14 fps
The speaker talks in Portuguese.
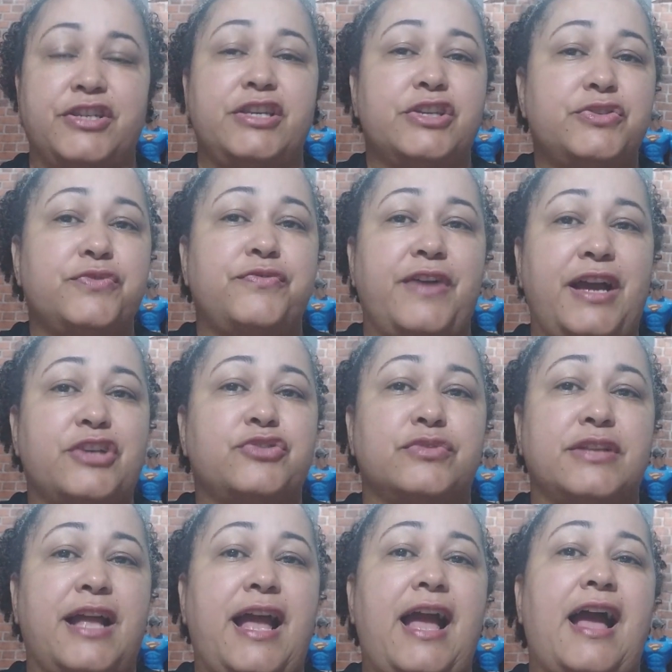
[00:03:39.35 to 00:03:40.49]
E isso vai
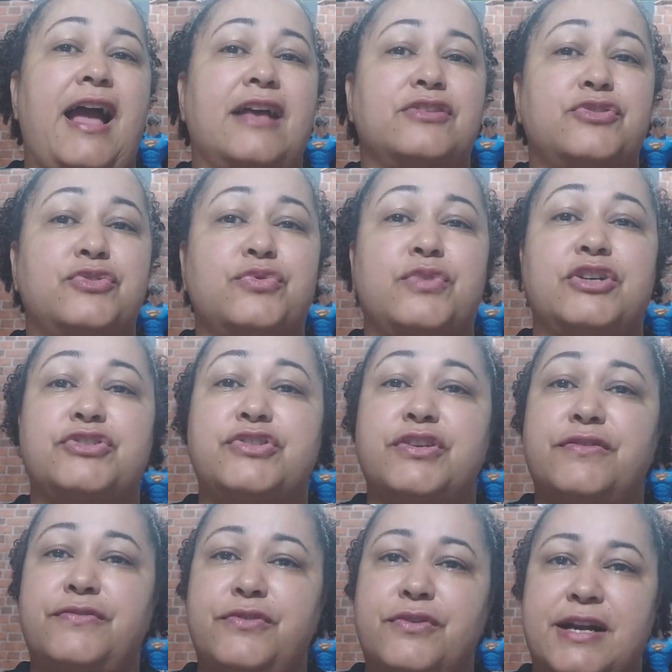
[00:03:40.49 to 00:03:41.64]
ajudar a sua
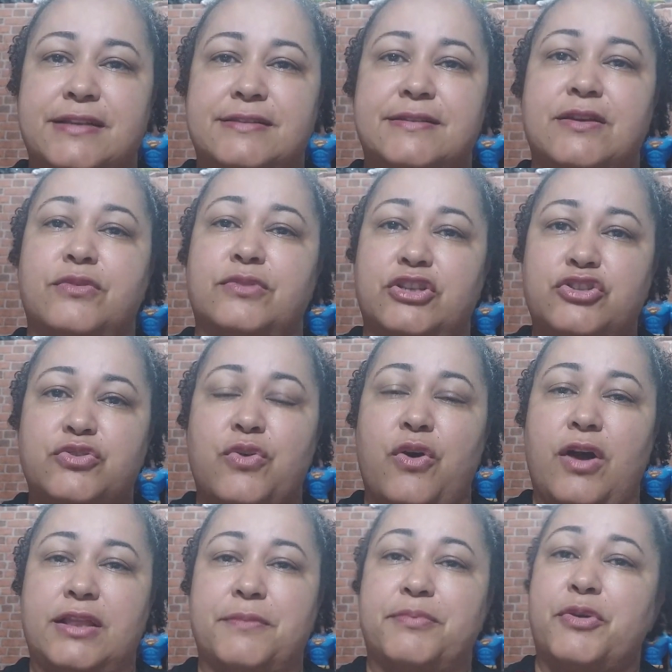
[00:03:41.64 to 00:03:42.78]
divulgação na escola,